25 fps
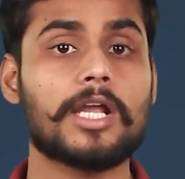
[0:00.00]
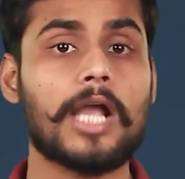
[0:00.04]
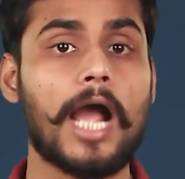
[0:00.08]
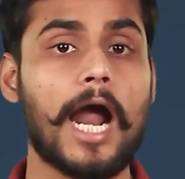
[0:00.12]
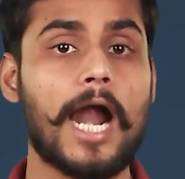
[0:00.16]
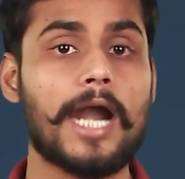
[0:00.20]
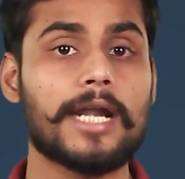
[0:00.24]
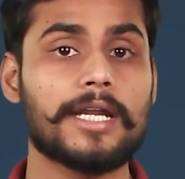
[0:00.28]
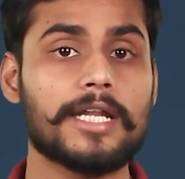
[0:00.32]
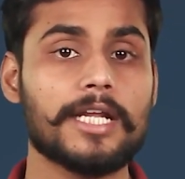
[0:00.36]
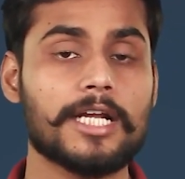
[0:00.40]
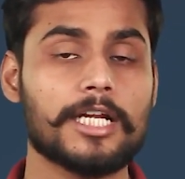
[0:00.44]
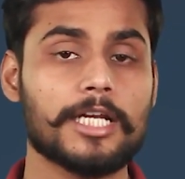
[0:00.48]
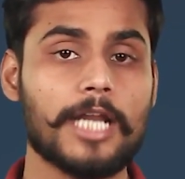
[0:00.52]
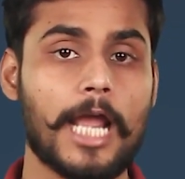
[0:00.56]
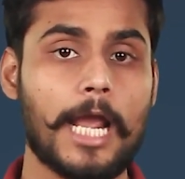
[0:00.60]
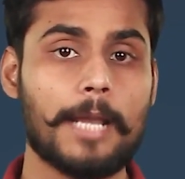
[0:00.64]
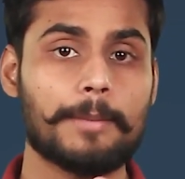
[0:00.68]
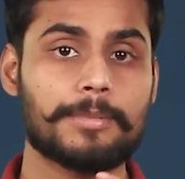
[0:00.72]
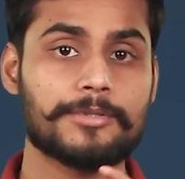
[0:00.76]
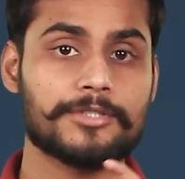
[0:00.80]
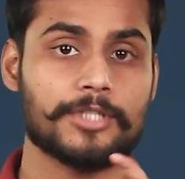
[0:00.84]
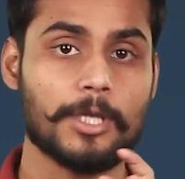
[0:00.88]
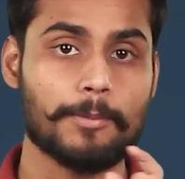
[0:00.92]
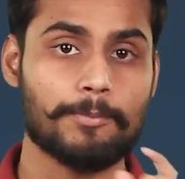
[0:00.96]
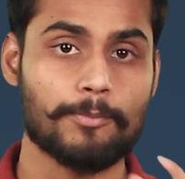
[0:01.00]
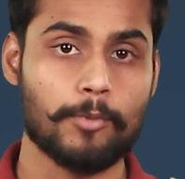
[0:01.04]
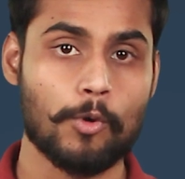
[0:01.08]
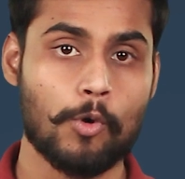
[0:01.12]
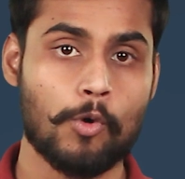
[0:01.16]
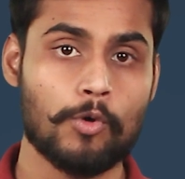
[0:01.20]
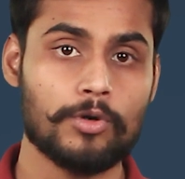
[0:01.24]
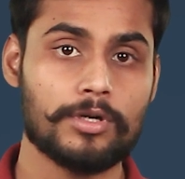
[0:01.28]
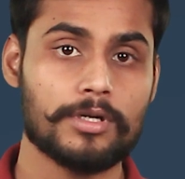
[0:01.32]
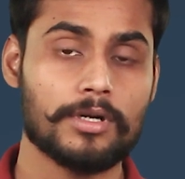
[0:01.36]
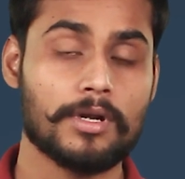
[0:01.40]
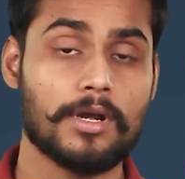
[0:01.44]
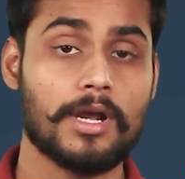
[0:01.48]
कार्डिक लाइफ
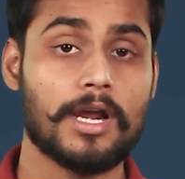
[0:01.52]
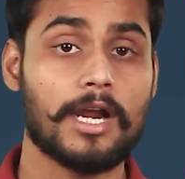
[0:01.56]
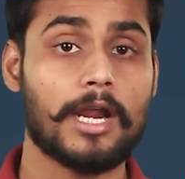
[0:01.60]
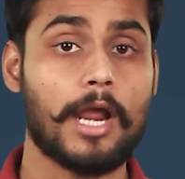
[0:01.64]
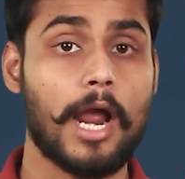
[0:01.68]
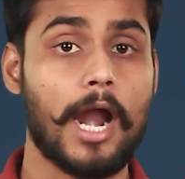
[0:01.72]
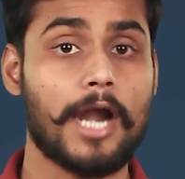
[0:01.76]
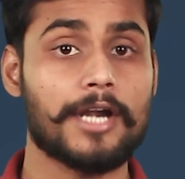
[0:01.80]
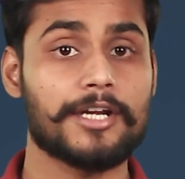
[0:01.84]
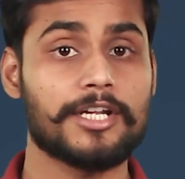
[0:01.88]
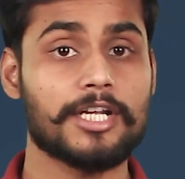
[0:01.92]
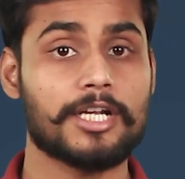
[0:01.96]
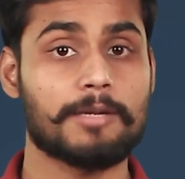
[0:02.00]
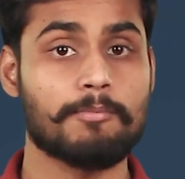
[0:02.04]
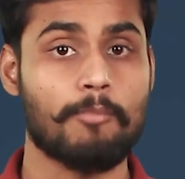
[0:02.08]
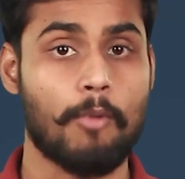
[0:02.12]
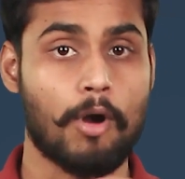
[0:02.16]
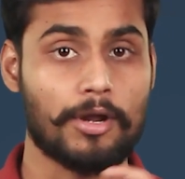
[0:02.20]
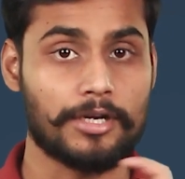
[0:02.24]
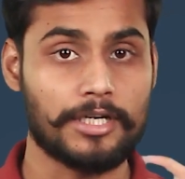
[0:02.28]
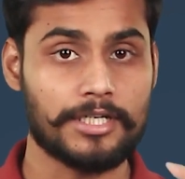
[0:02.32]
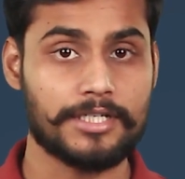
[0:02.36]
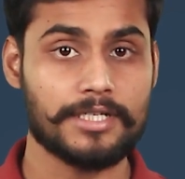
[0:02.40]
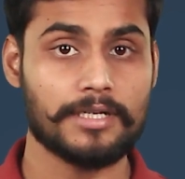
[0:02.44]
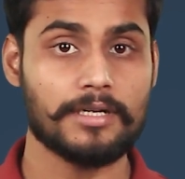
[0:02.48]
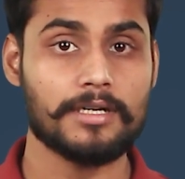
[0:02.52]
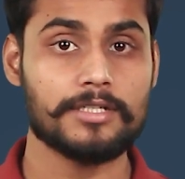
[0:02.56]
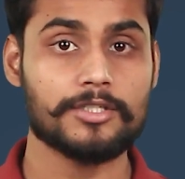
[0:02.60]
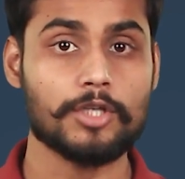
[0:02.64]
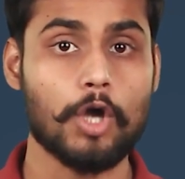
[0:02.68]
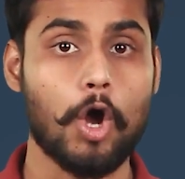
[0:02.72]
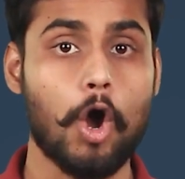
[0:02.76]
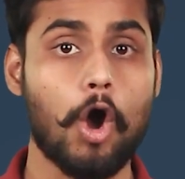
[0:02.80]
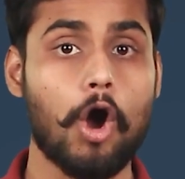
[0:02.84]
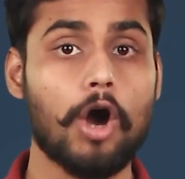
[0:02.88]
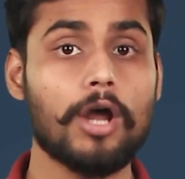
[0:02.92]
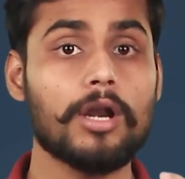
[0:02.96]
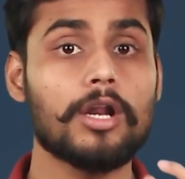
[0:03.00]
सपोर्ट कार्डिक मॉनिटर्स
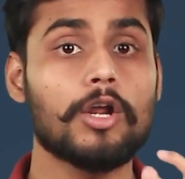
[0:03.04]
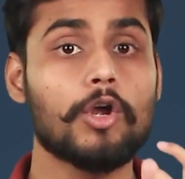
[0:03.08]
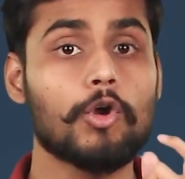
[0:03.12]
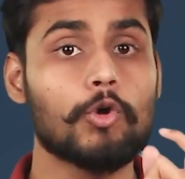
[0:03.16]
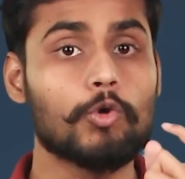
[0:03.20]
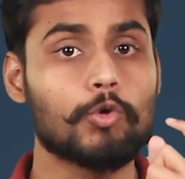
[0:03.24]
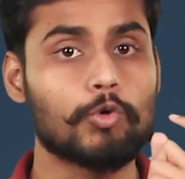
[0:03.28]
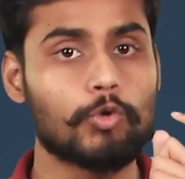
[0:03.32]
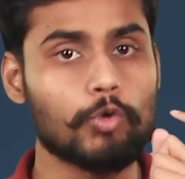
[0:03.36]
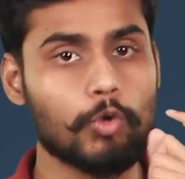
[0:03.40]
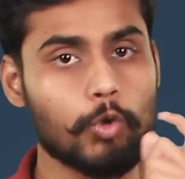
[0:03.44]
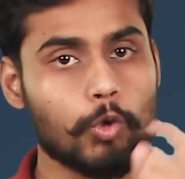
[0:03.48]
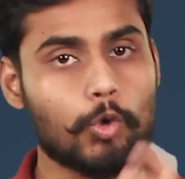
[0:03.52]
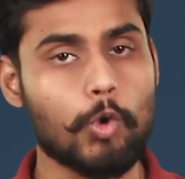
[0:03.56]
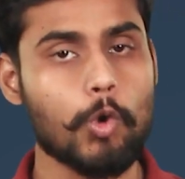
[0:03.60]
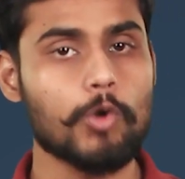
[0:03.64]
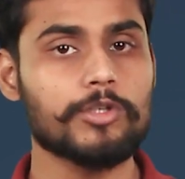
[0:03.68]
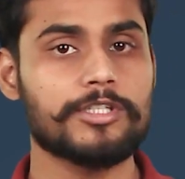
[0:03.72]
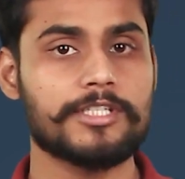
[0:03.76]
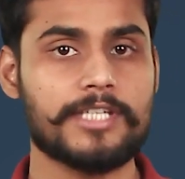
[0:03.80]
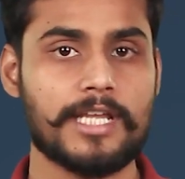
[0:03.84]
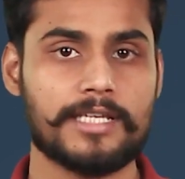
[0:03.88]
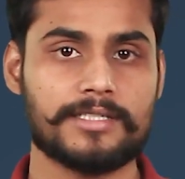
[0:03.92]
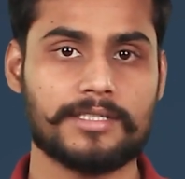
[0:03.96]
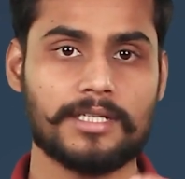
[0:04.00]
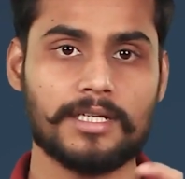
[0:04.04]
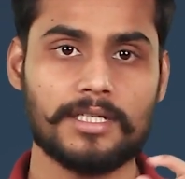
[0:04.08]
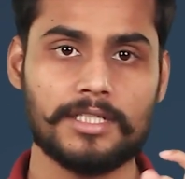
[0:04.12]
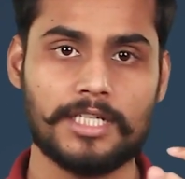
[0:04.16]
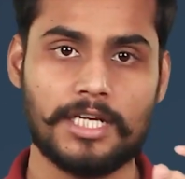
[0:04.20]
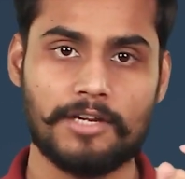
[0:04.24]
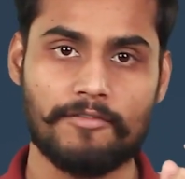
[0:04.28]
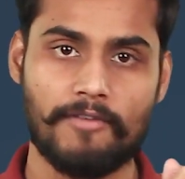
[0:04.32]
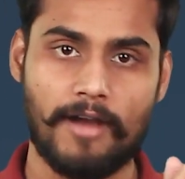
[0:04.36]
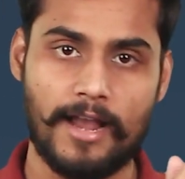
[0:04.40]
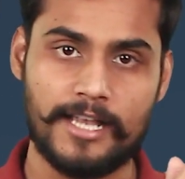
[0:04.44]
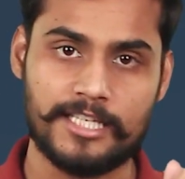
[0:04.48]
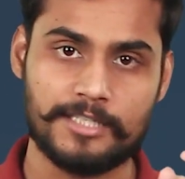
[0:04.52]
और ग्लूकोज टेस्टिंग
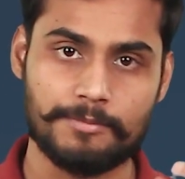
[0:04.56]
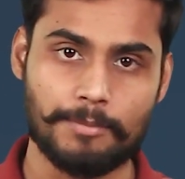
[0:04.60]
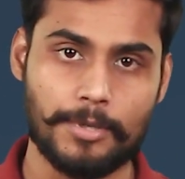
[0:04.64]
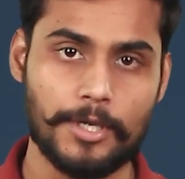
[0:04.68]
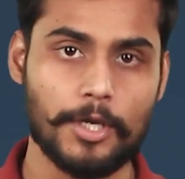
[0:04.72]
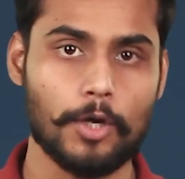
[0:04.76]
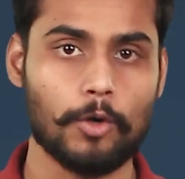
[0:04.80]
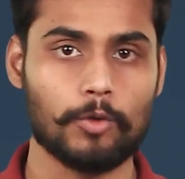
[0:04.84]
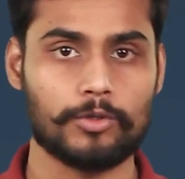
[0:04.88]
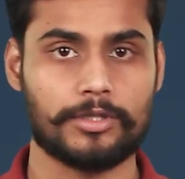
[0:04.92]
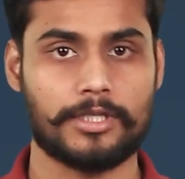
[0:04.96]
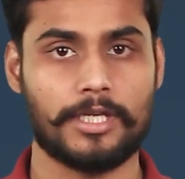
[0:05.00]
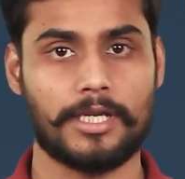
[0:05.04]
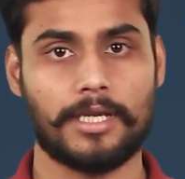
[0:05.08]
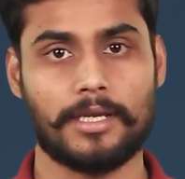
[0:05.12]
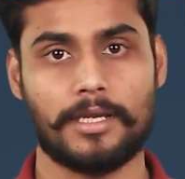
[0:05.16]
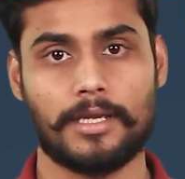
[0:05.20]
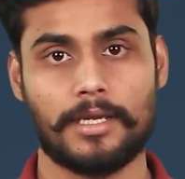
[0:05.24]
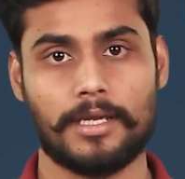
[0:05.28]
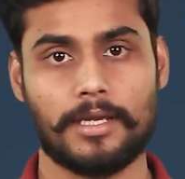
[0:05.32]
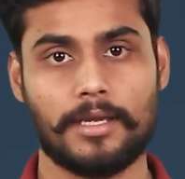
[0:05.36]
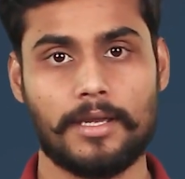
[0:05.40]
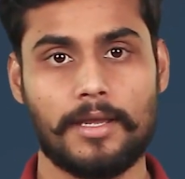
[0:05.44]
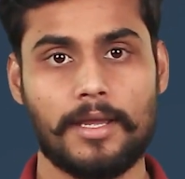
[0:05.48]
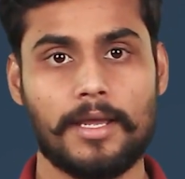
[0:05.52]
डिवाइस भी होते हैं